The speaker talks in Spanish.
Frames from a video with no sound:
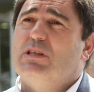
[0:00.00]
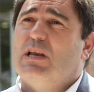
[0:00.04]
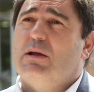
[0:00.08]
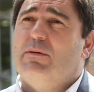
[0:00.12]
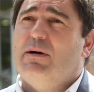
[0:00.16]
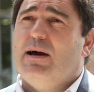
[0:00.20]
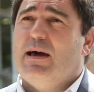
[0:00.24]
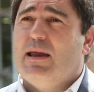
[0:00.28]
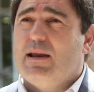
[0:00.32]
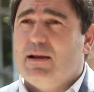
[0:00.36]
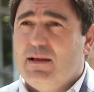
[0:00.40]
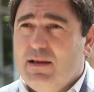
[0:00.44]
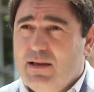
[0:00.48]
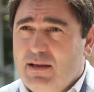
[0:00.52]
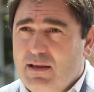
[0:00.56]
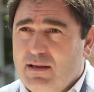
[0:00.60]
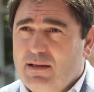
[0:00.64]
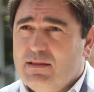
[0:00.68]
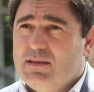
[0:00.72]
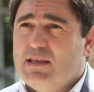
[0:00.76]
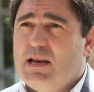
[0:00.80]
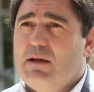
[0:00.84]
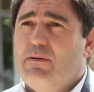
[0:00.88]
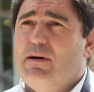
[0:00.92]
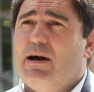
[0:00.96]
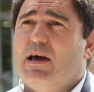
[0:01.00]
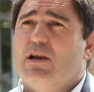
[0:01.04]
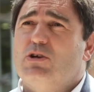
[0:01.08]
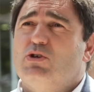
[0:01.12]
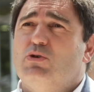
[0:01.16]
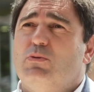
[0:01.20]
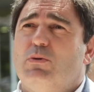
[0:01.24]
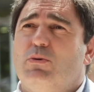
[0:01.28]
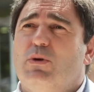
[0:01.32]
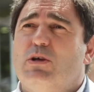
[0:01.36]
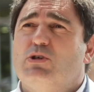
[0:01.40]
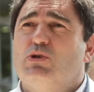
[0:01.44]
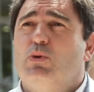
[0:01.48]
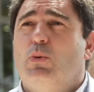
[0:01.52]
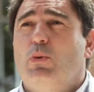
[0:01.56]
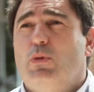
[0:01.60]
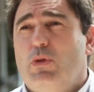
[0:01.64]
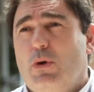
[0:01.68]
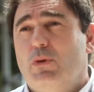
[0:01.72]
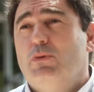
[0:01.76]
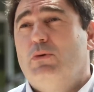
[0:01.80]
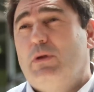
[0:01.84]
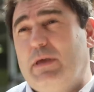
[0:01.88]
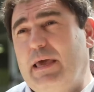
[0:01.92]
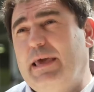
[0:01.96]
a trabajar, trabajar sobre una
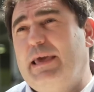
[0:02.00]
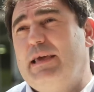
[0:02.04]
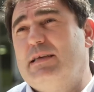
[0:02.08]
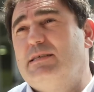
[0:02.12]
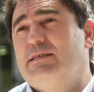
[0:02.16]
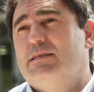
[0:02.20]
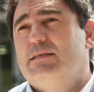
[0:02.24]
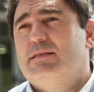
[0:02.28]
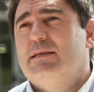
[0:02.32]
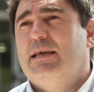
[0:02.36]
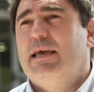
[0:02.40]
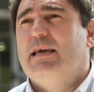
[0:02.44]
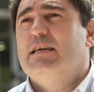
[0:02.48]
solución que es,